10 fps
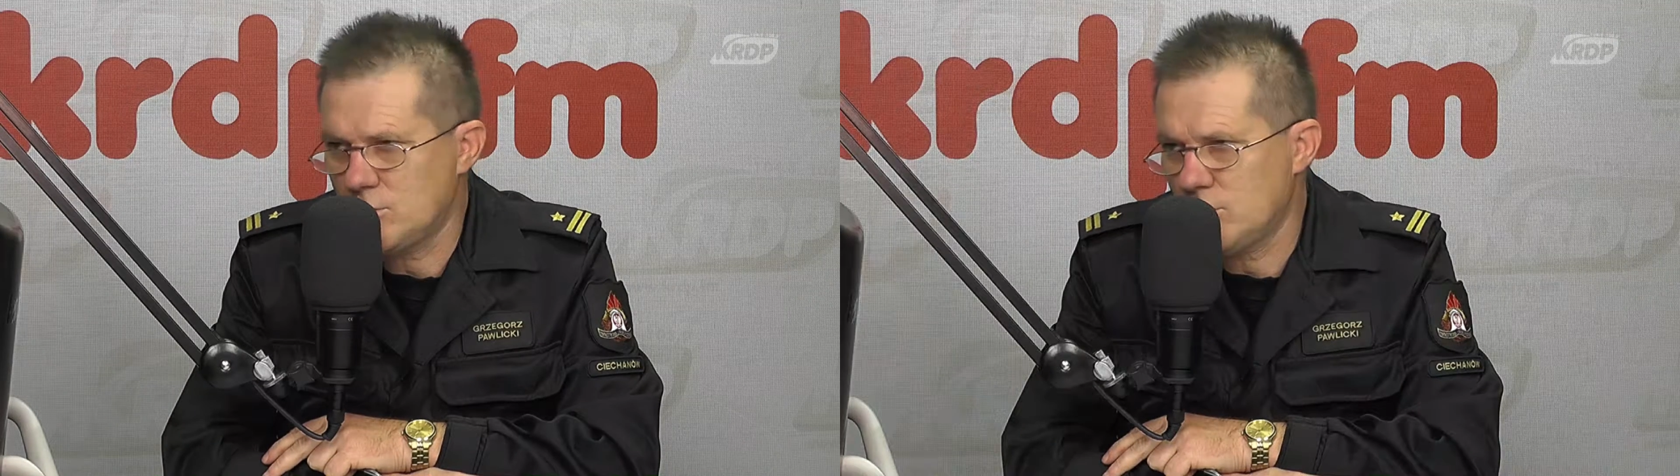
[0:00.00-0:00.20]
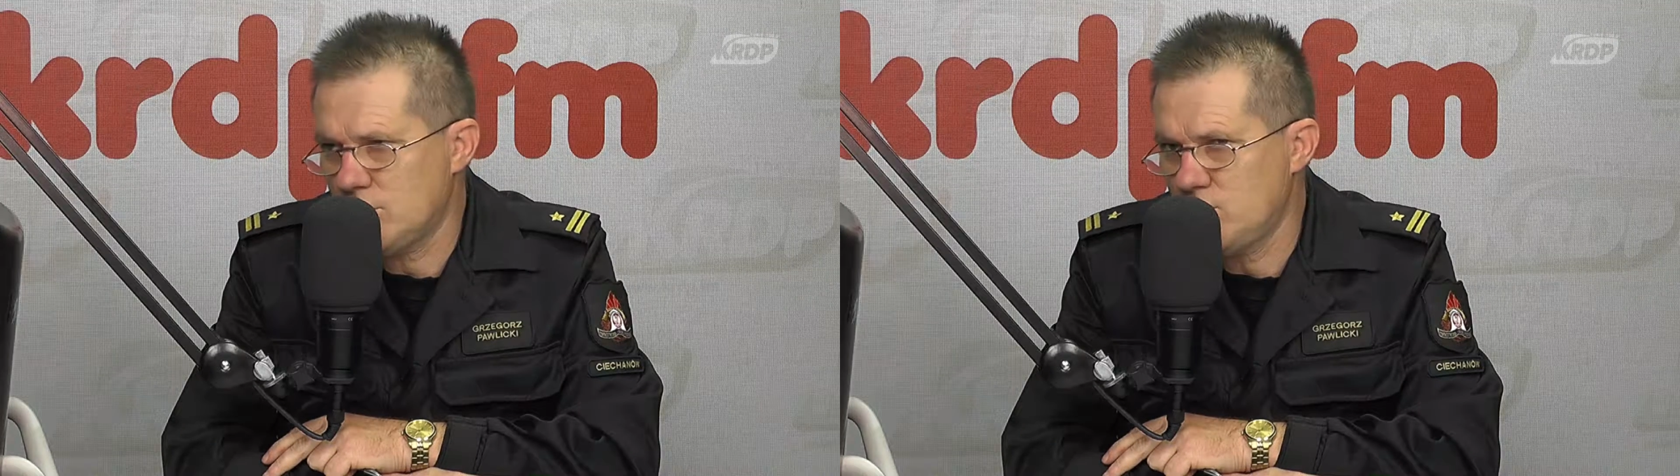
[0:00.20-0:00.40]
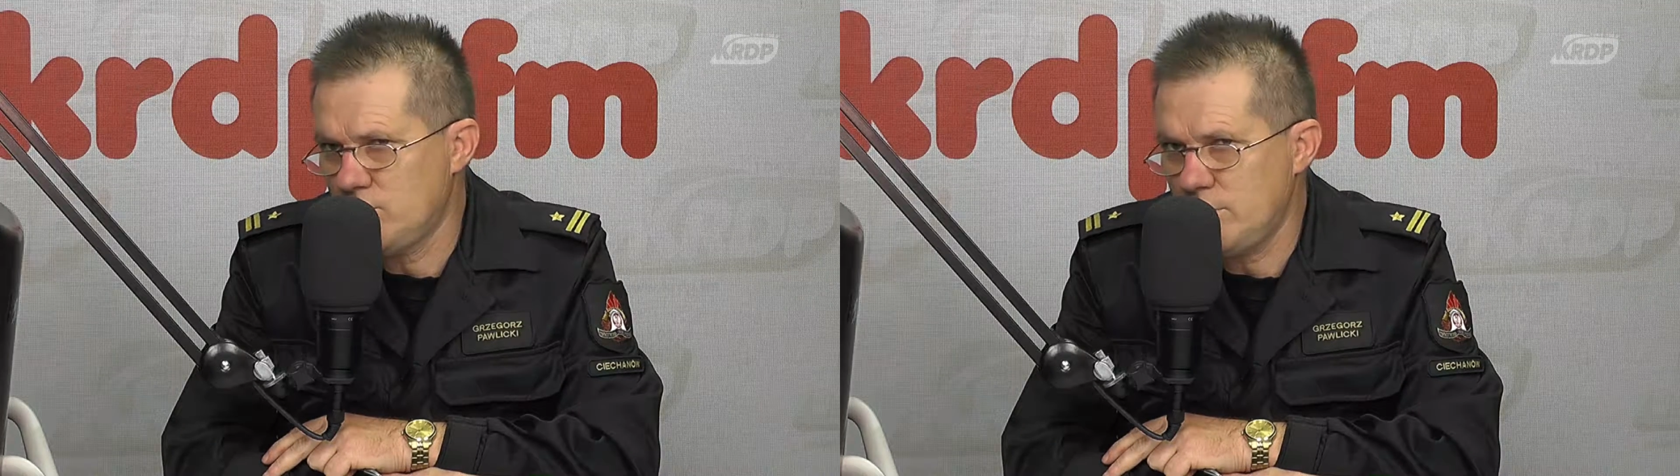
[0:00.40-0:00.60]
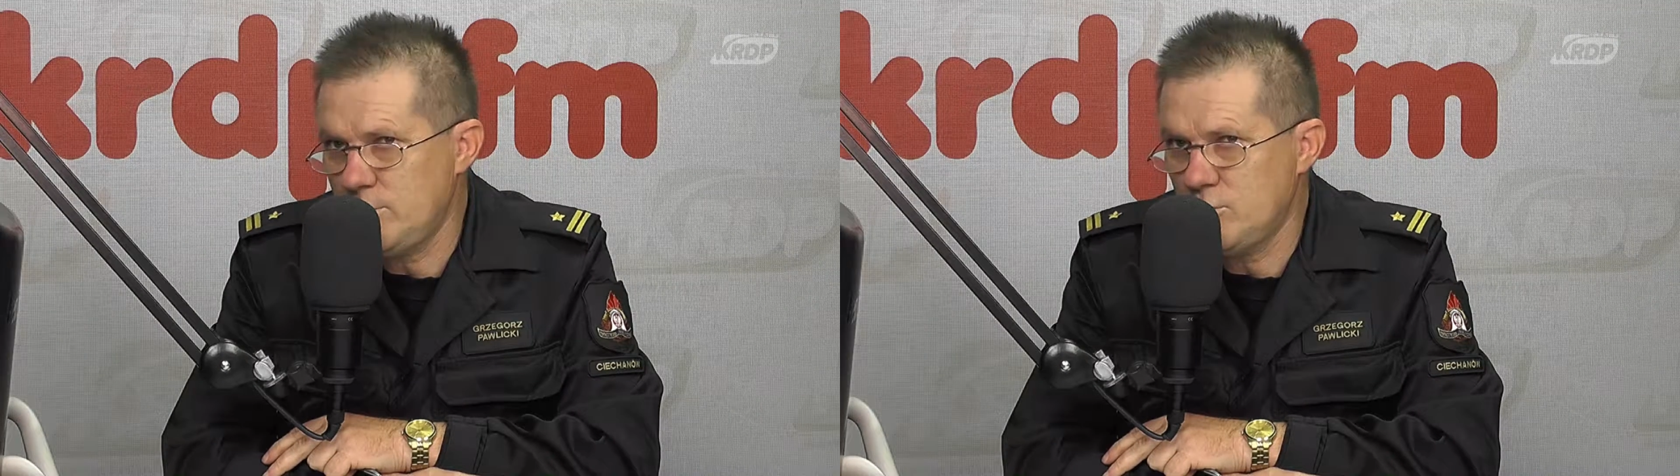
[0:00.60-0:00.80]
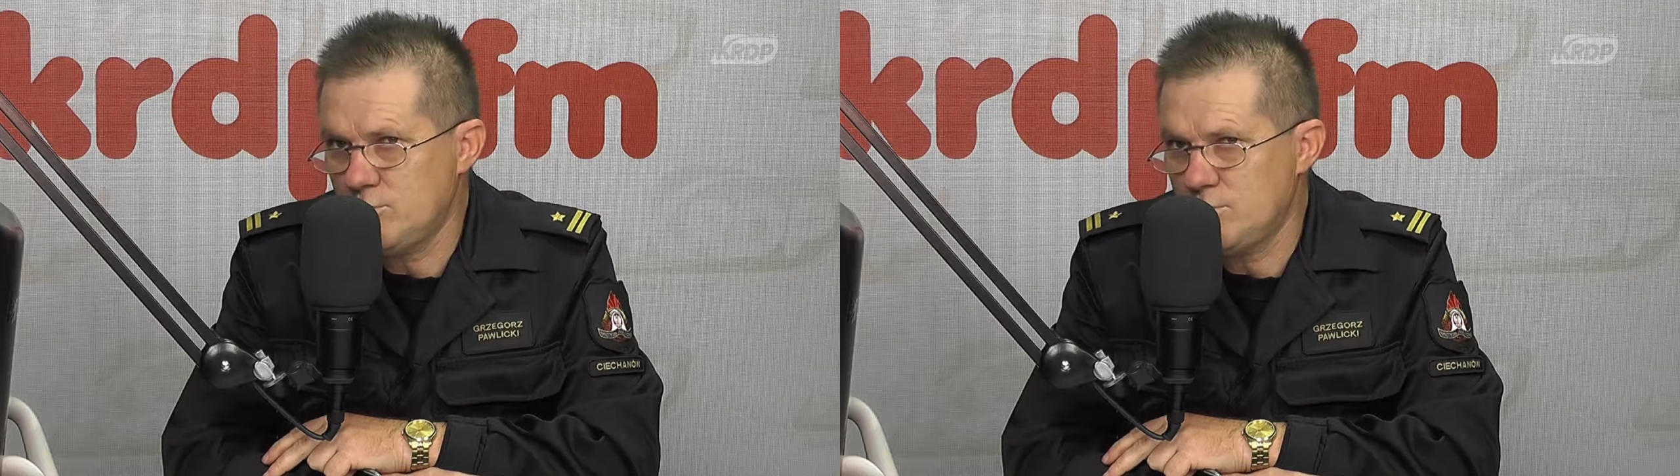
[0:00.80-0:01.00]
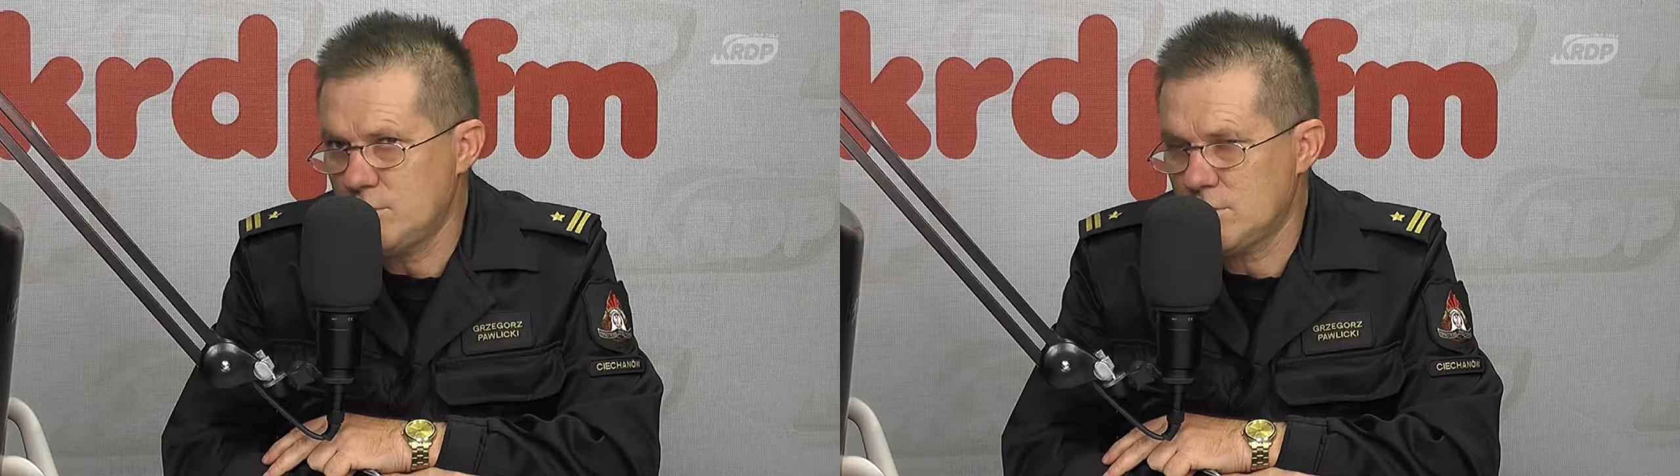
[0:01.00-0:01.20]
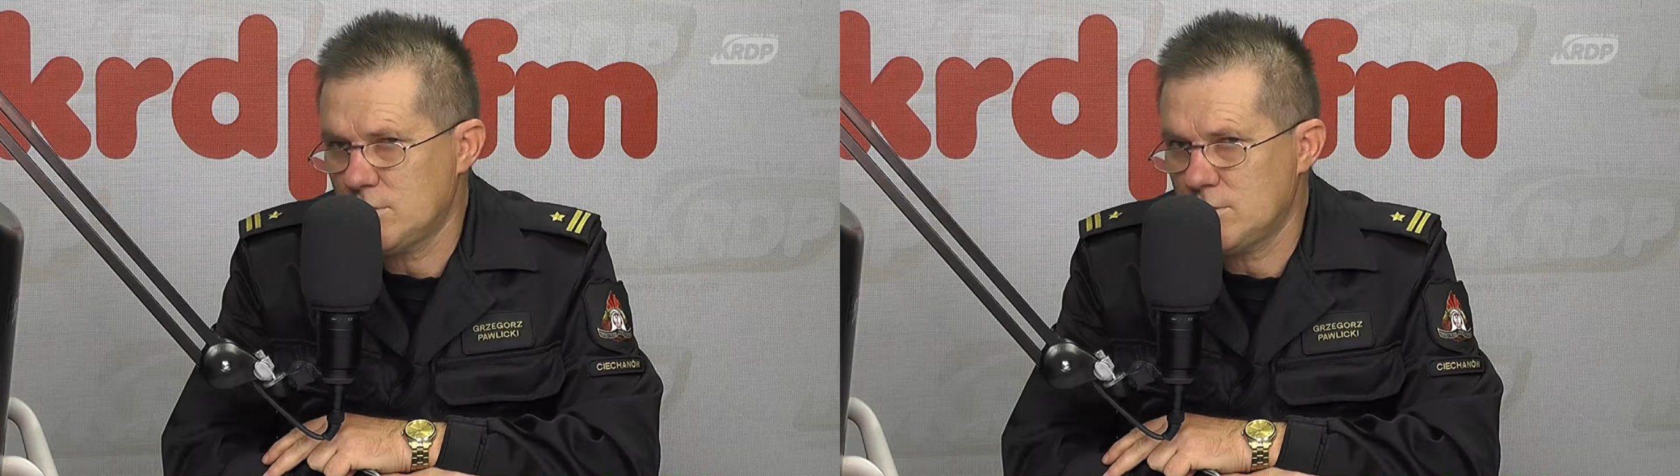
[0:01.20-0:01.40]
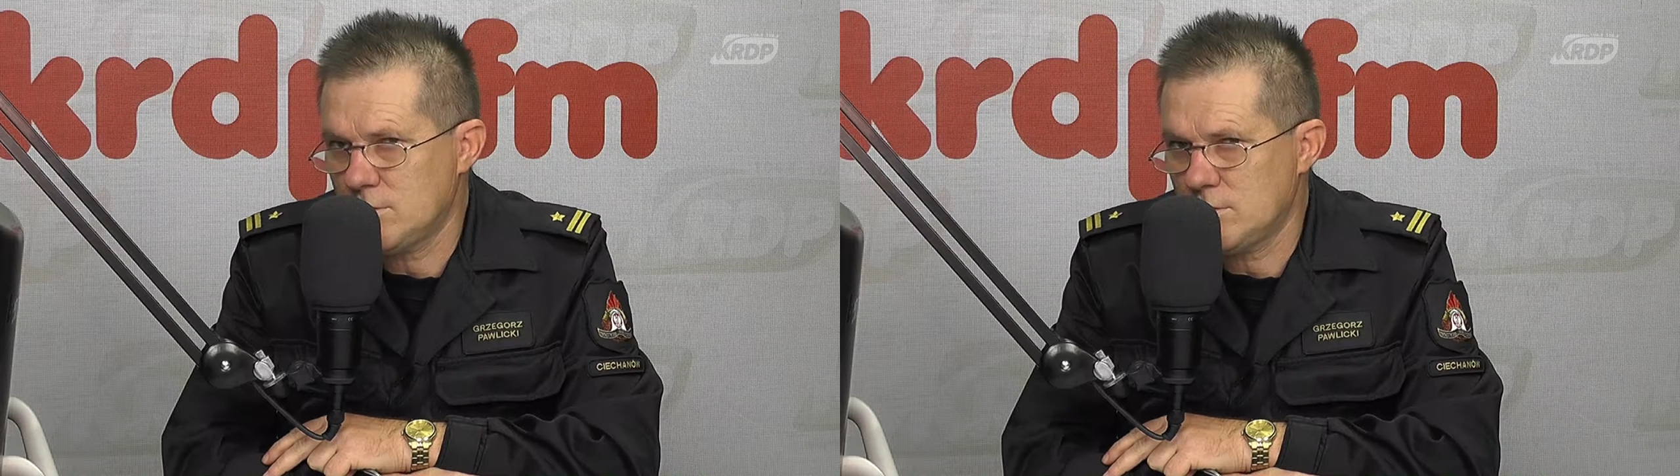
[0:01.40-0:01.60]
to mówimy lub
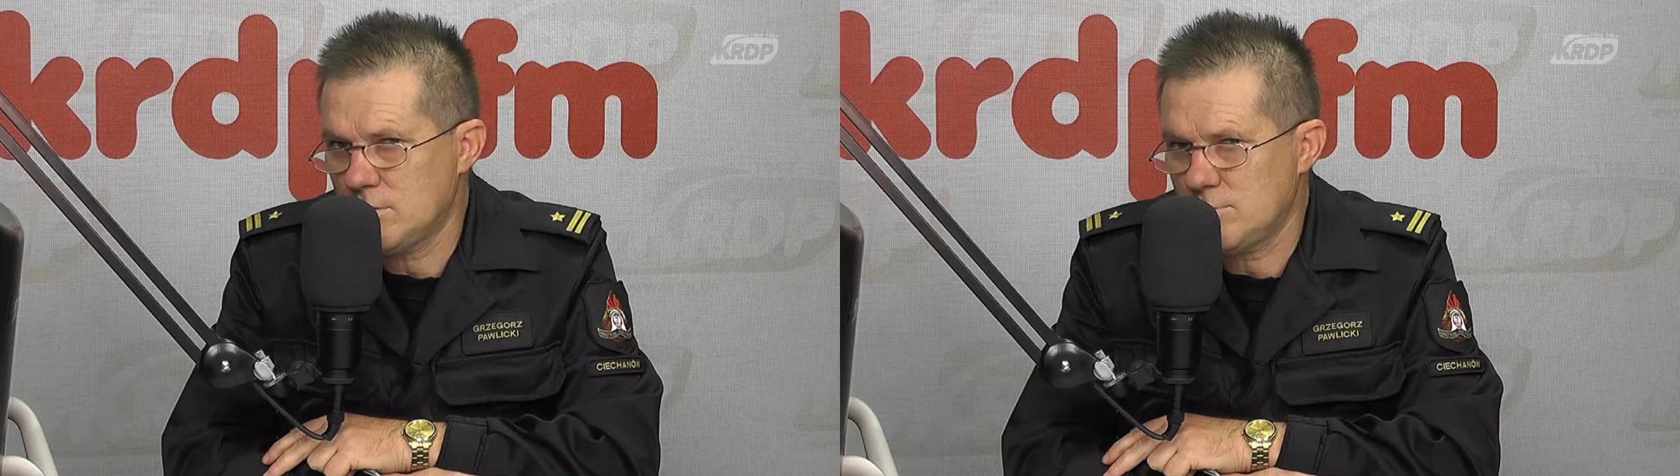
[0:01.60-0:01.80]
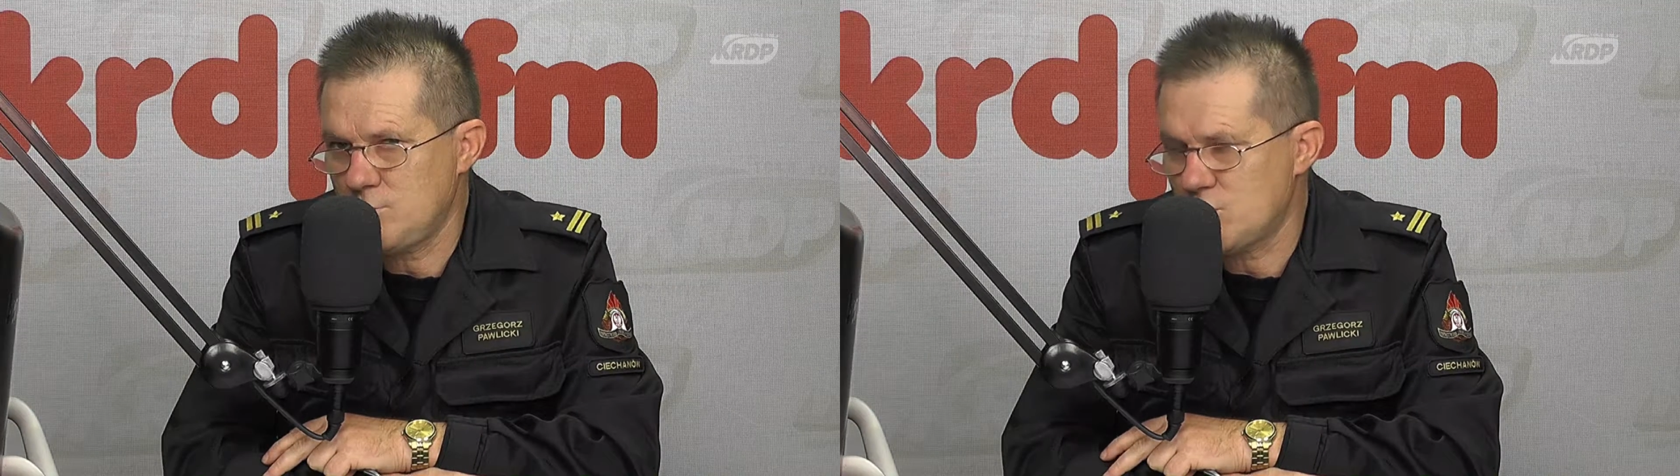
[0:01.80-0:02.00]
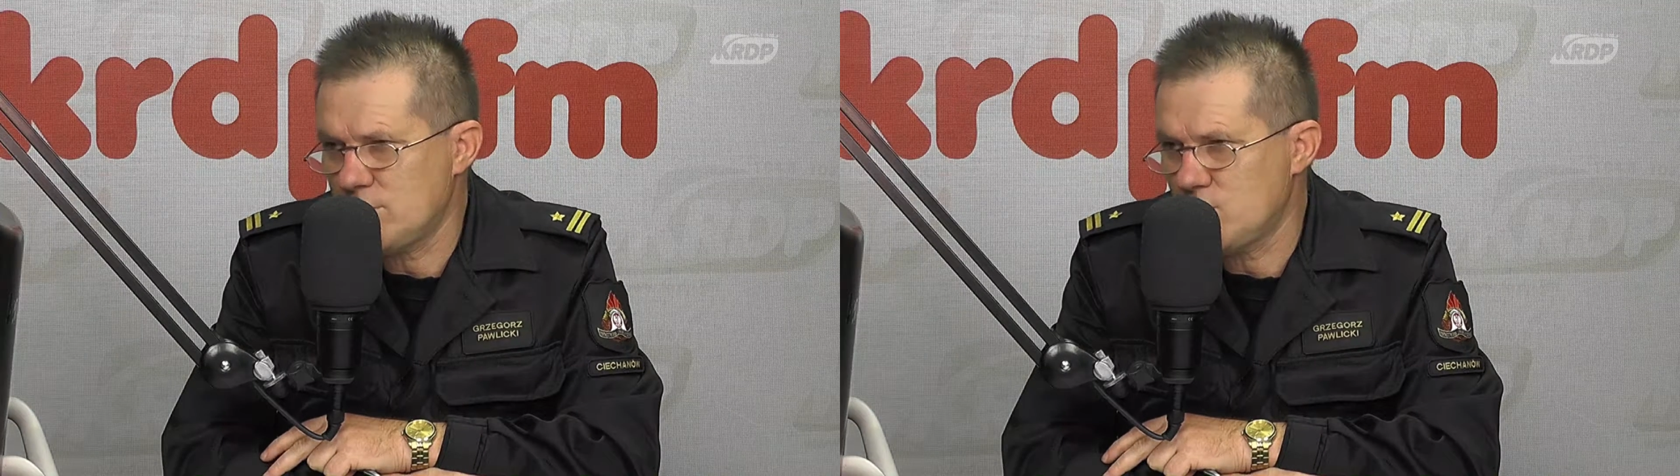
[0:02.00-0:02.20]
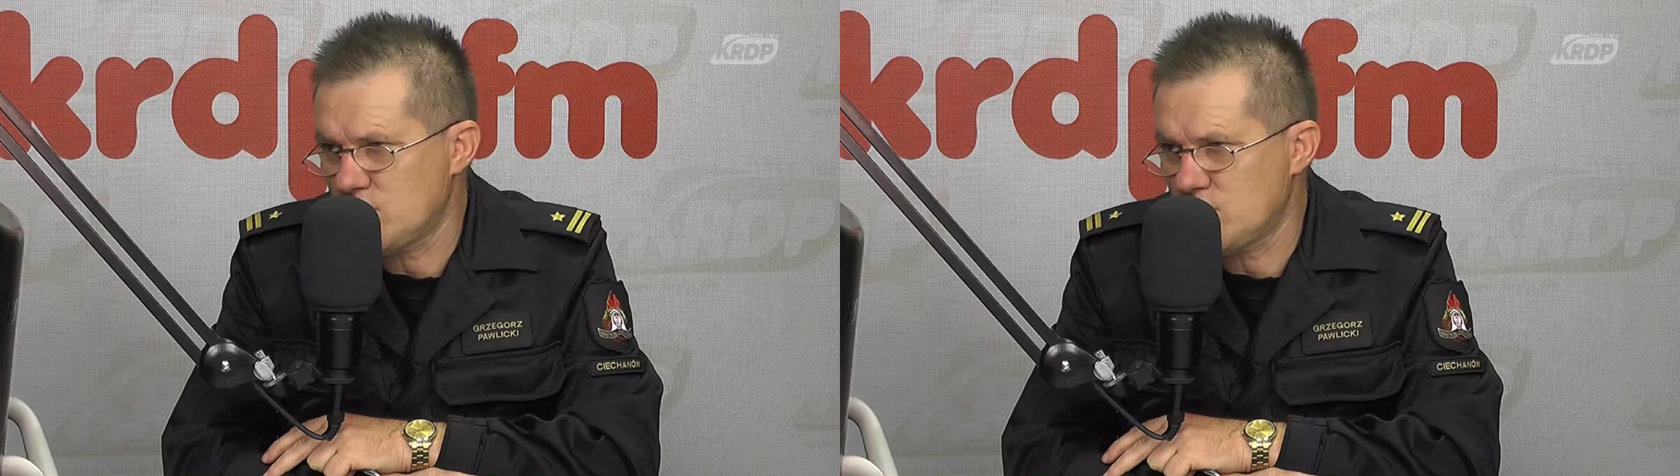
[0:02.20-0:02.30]
e, piszemy,